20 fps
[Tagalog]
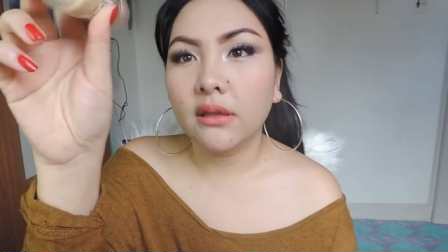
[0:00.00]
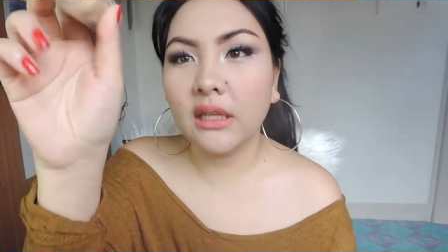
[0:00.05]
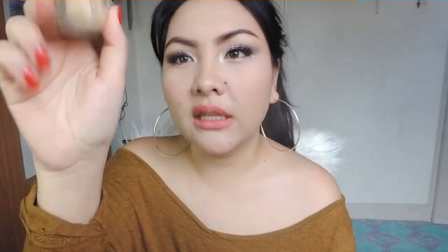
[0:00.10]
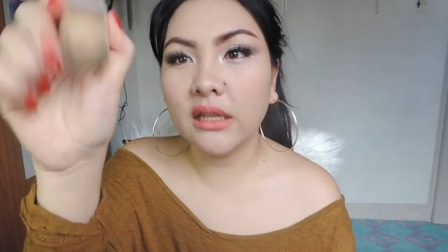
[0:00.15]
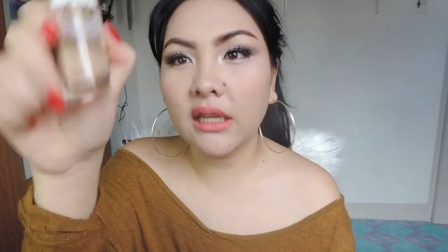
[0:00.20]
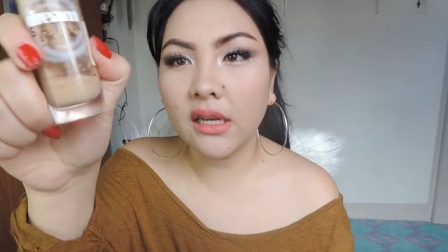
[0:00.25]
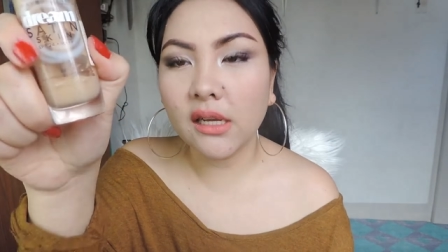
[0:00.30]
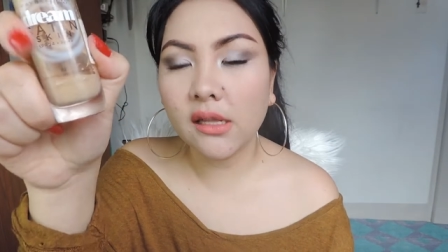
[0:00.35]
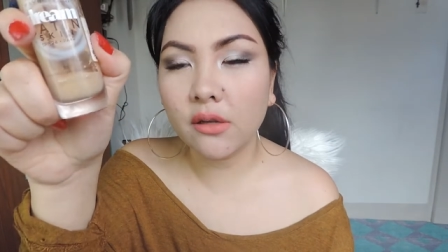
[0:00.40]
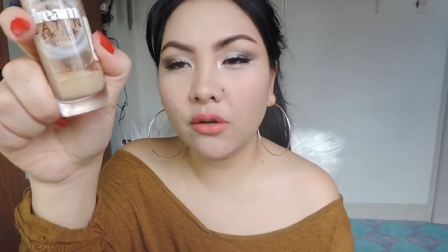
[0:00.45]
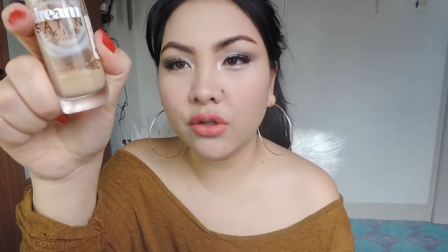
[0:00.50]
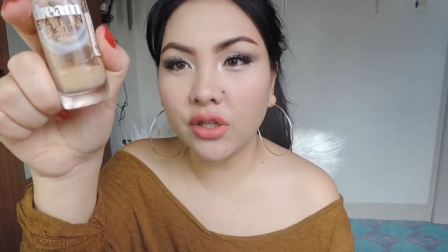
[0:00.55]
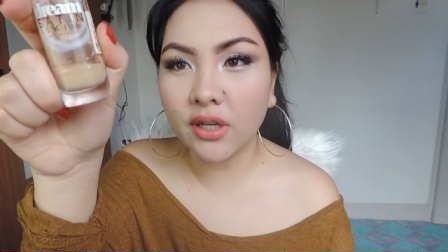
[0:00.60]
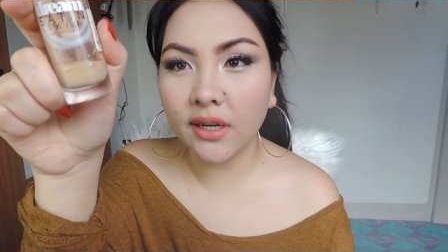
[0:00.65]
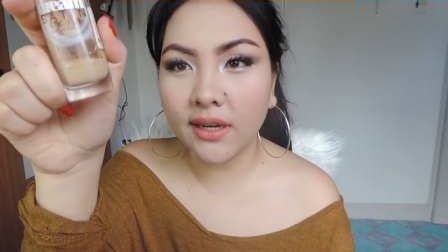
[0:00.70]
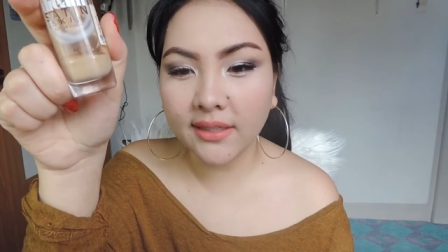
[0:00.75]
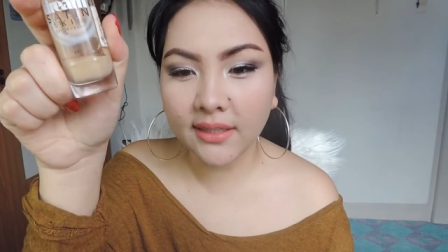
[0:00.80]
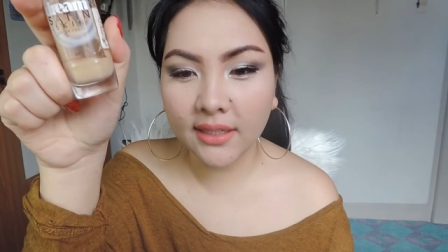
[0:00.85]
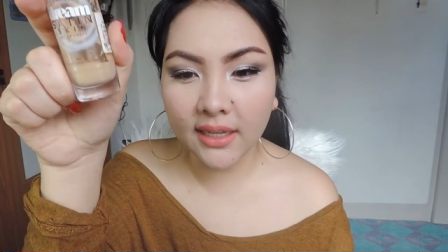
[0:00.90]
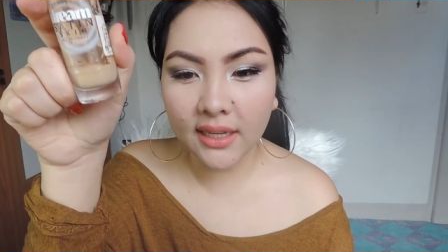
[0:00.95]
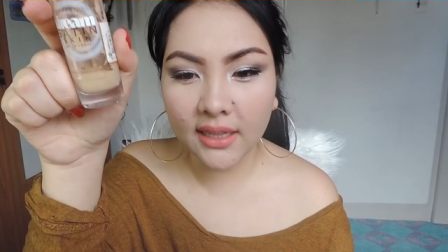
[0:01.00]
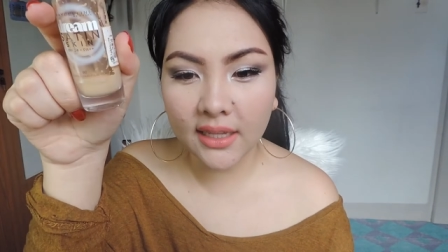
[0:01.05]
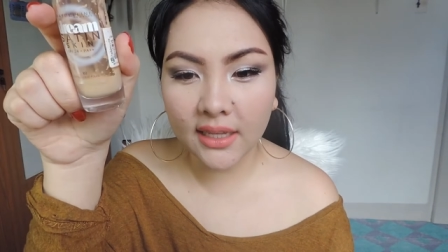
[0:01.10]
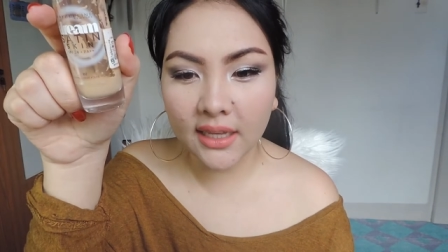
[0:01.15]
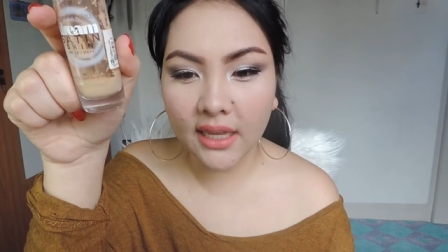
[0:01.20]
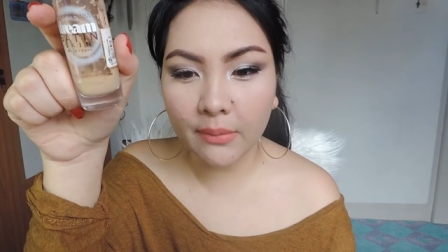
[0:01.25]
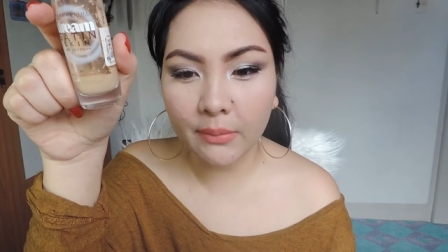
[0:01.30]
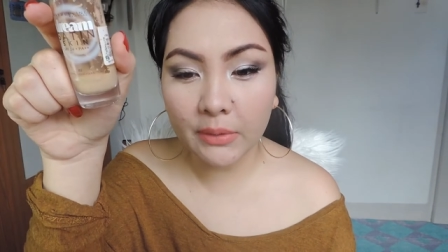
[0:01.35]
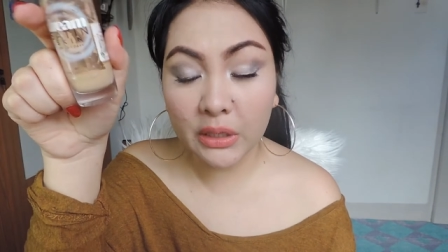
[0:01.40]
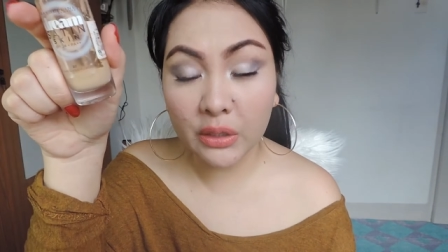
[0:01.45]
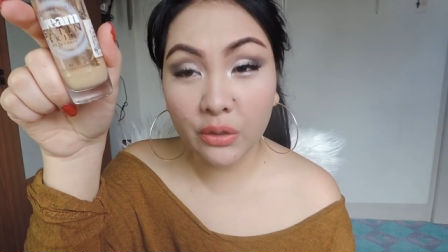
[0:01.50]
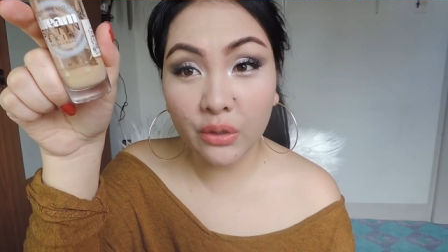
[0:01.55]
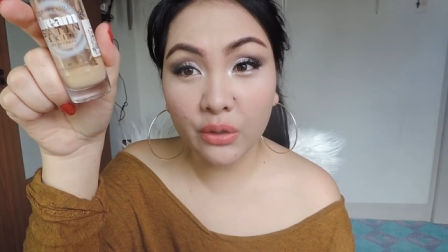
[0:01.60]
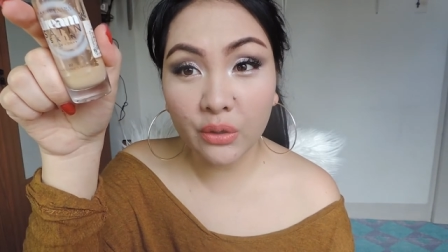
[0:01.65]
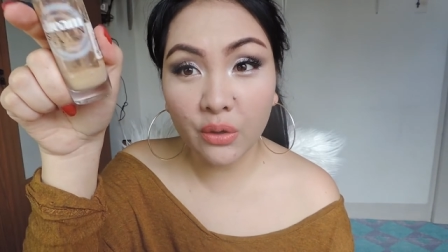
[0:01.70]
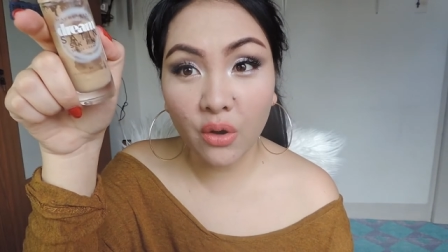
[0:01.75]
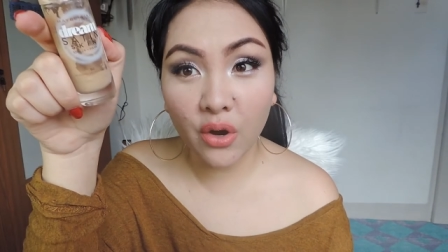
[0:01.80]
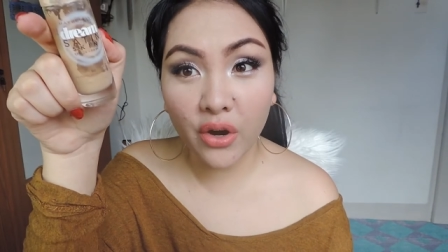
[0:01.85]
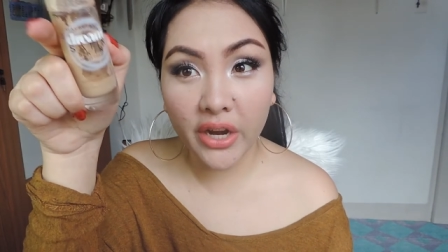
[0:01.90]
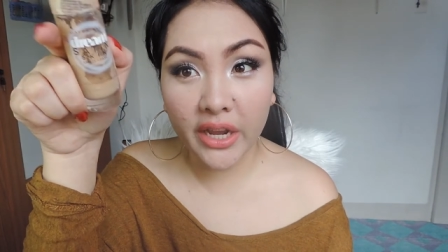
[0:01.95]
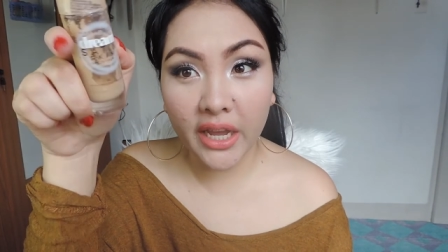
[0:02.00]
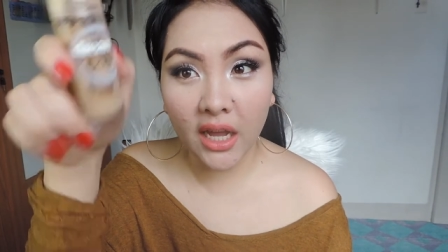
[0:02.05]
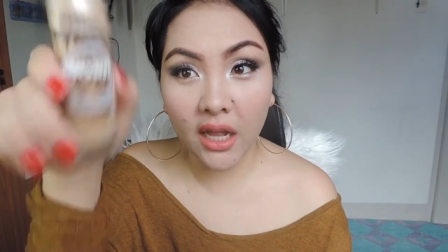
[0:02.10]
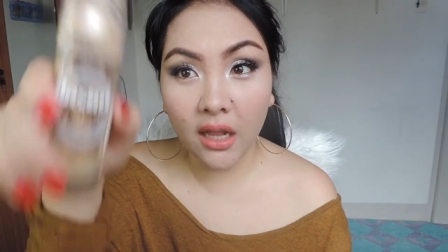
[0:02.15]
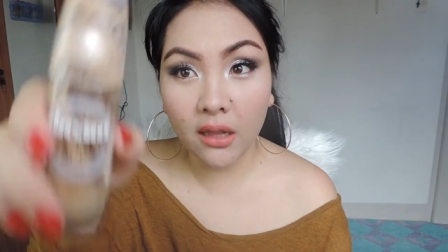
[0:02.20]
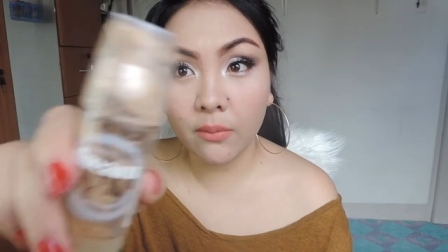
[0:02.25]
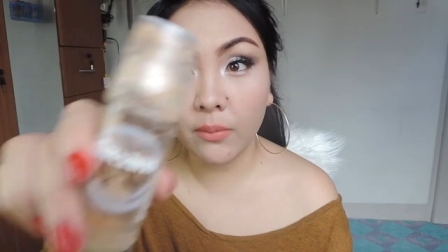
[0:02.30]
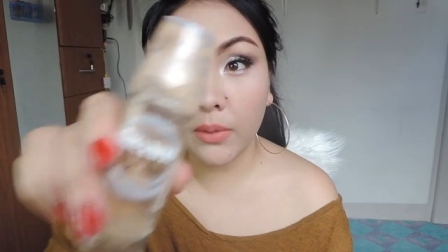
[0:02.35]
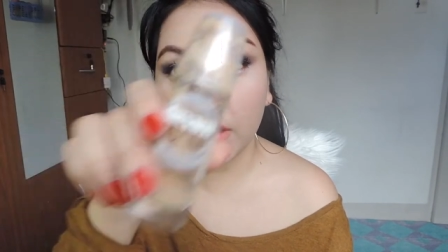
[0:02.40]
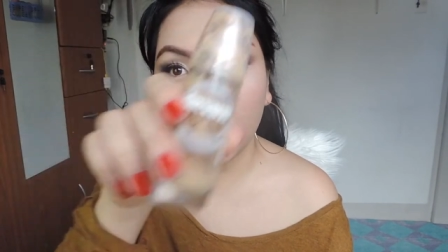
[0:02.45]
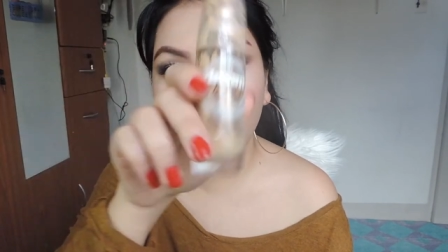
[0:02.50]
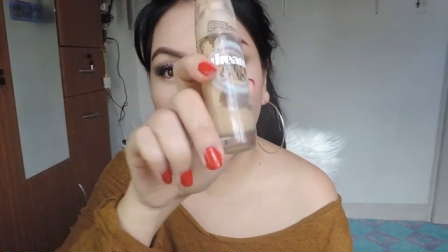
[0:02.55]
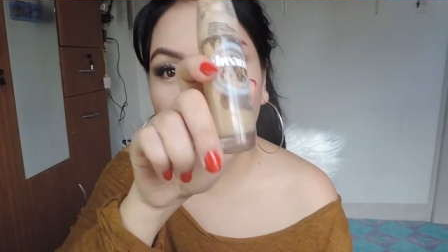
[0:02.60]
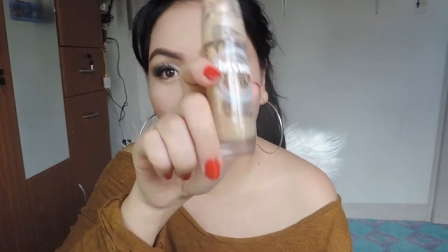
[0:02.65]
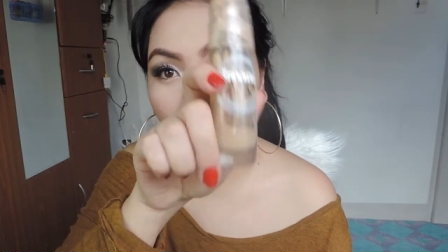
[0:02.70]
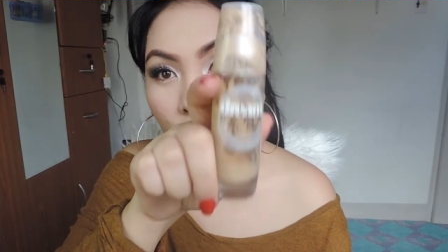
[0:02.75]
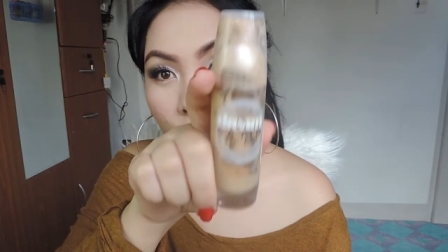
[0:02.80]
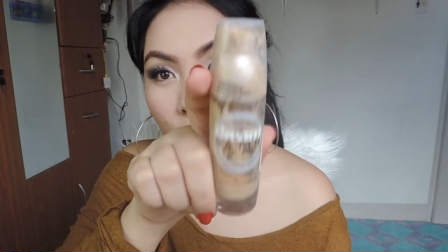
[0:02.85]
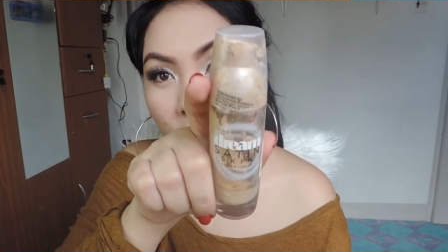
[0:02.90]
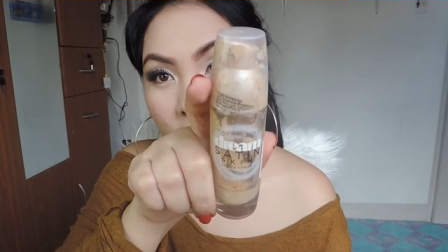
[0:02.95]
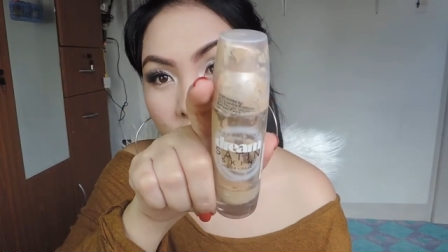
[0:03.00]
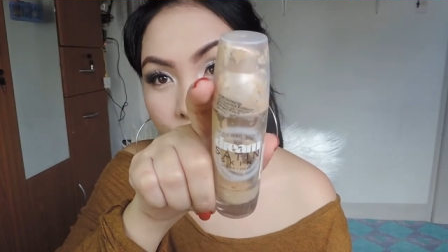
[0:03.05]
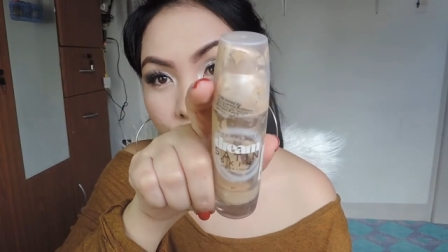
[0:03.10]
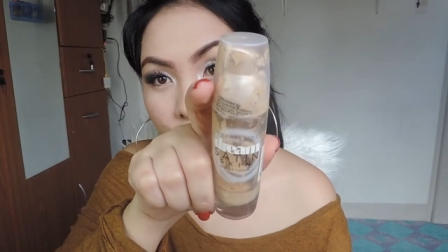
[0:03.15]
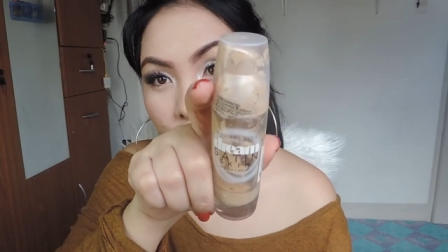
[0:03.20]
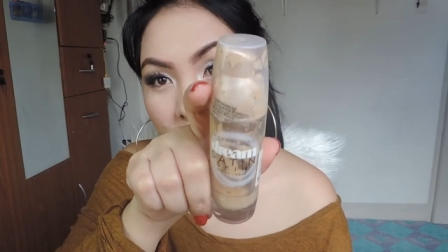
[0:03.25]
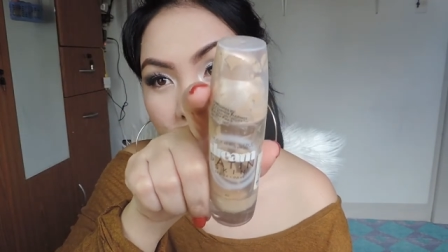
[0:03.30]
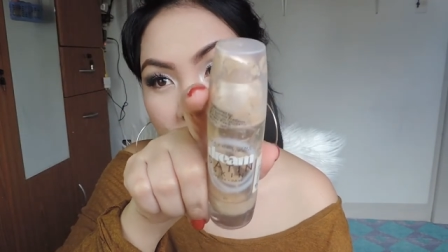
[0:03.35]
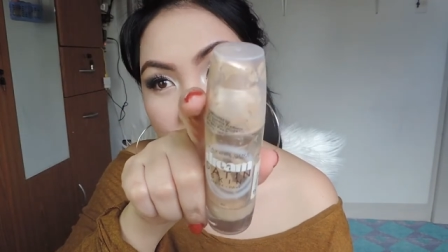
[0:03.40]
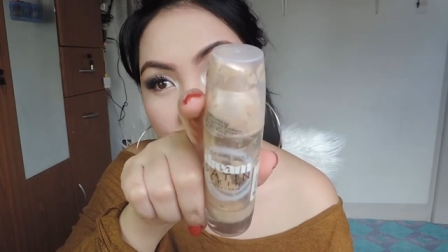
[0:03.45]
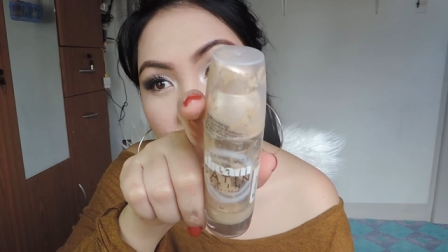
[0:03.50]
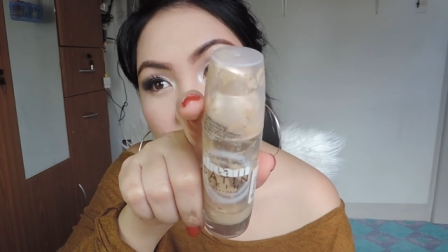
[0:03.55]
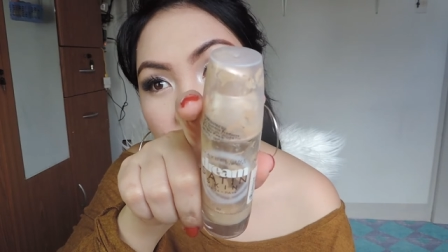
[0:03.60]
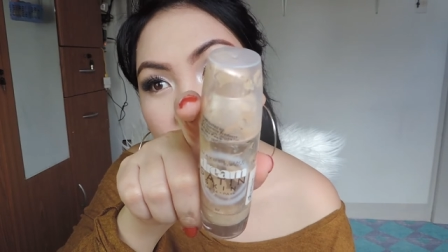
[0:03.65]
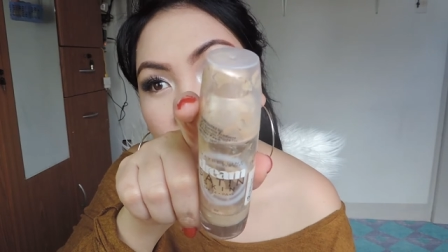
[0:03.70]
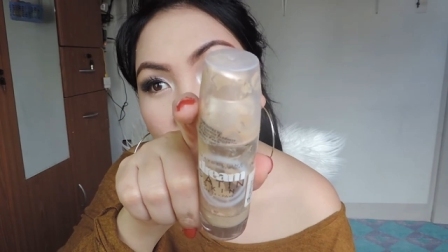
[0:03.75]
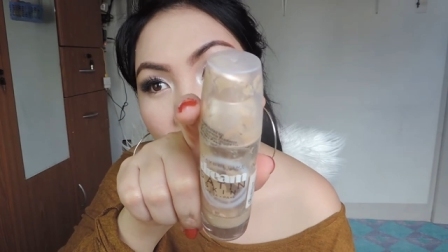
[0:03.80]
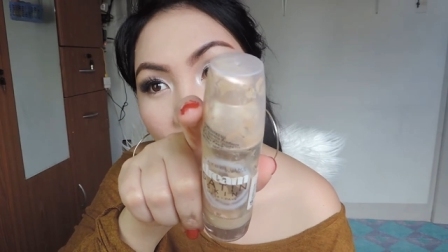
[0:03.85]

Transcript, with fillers: pinigil ko siya kasi ginagamit ko yung L'Oreal. But, I go back to this.